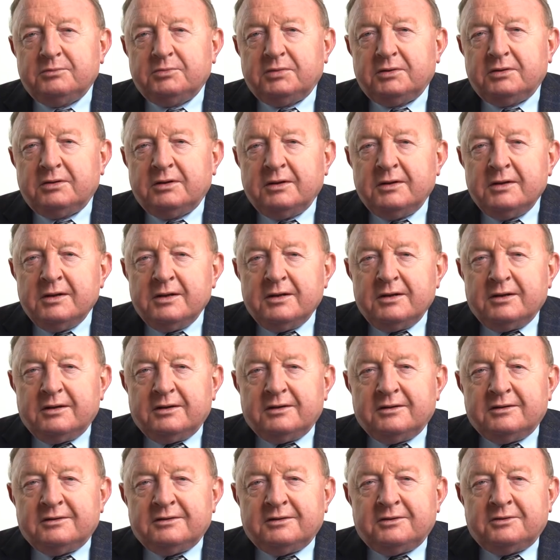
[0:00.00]
bo
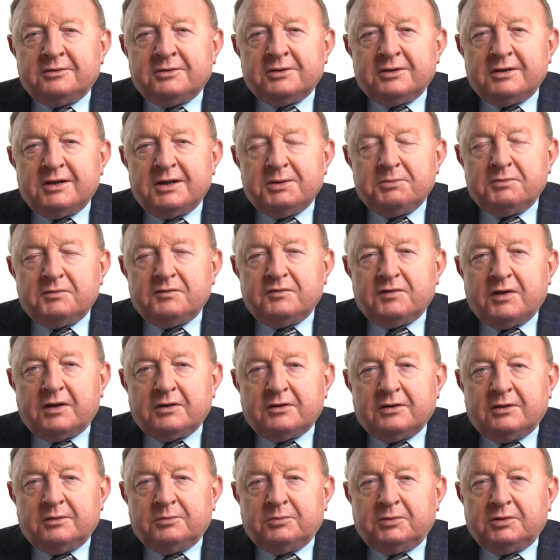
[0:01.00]
Y, o ile mi
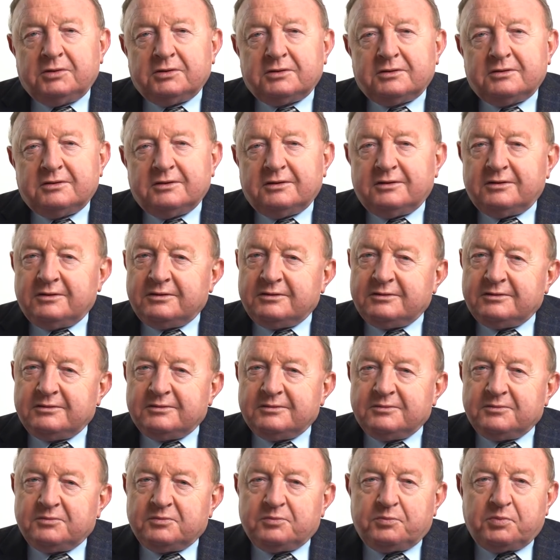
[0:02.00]
wiadomo,
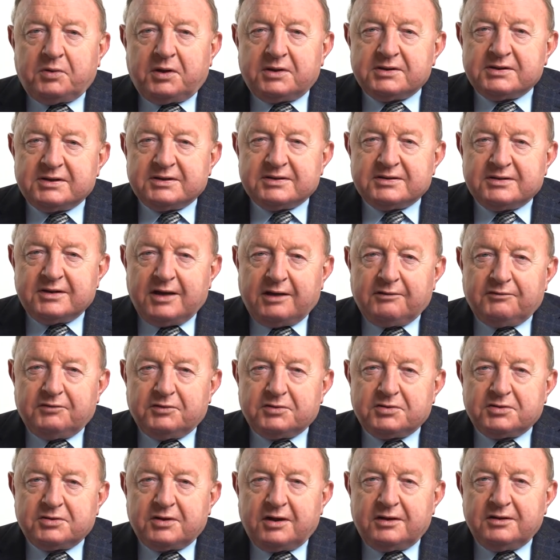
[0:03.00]
to prezes
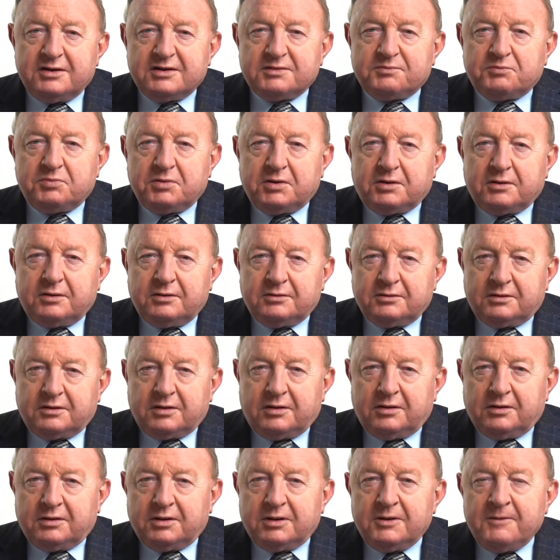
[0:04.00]
Najwyższej Izby
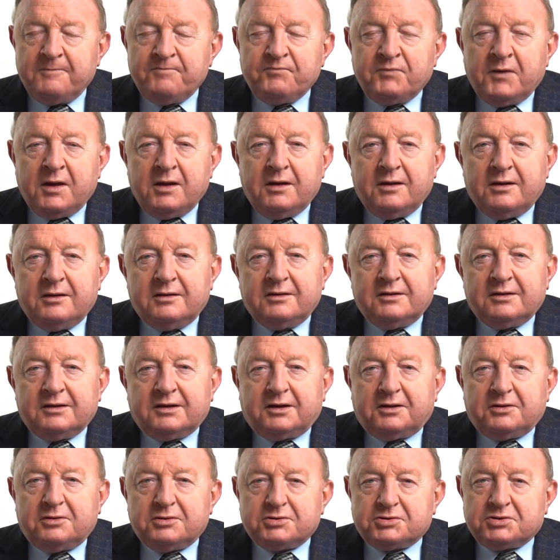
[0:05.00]
Kontroli
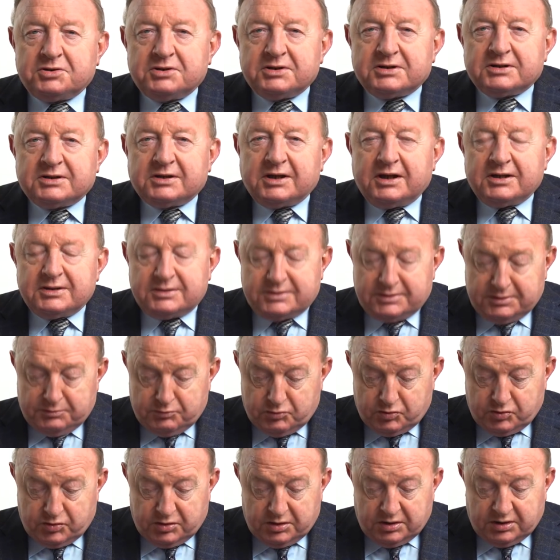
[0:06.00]
y, korzysta z
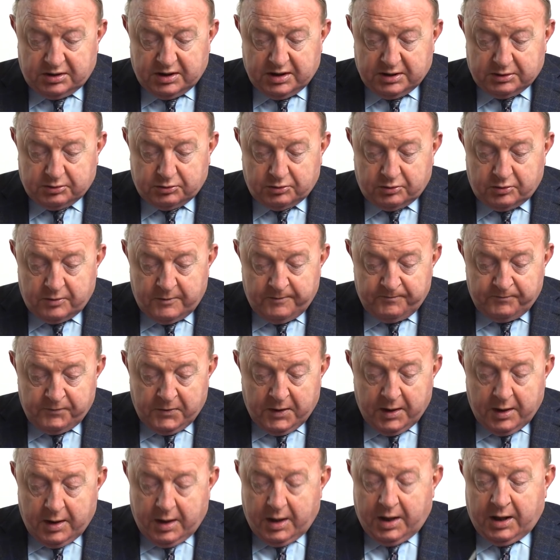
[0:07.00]
immunitetu.
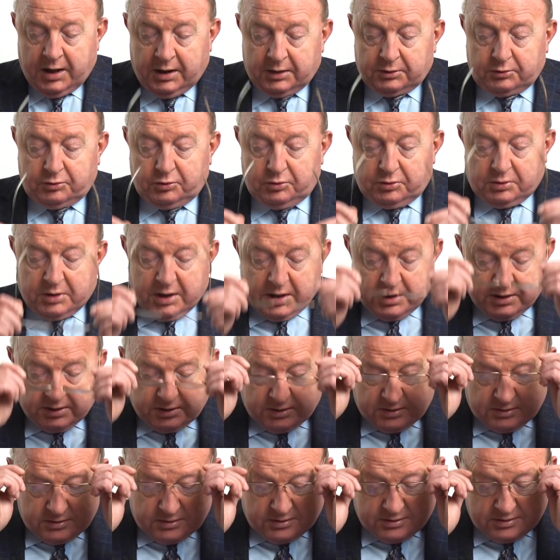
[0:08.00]
A
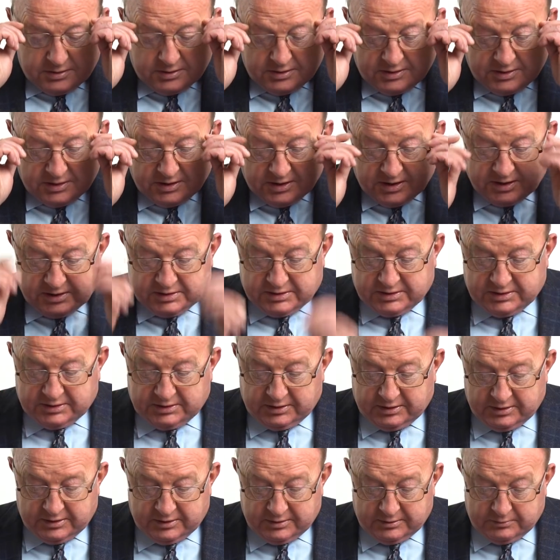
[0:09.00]
tutaj y,
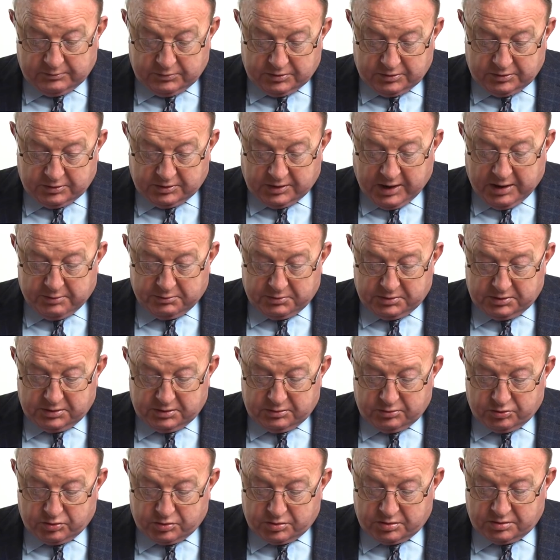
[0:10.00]
jest, no
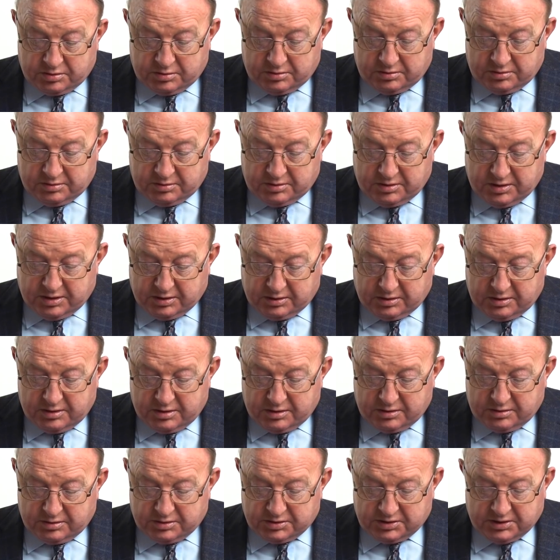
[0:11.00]
tam już nie
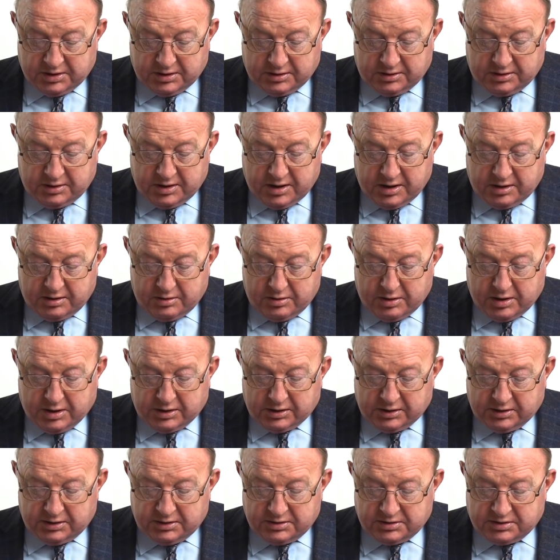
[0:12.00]
tylko, że jego,
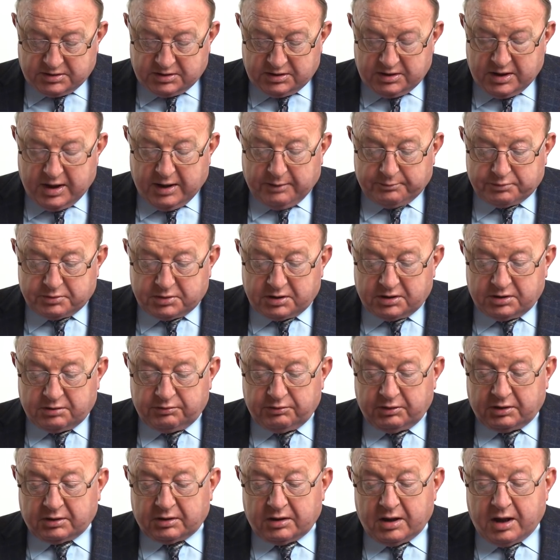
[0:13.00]
ale i syna
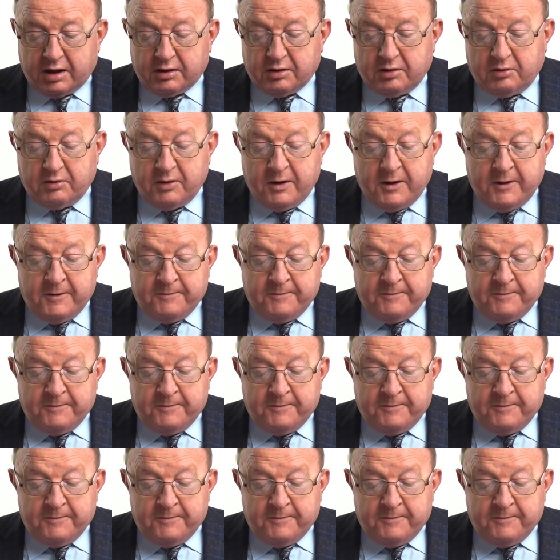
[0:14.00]
prześwietlają,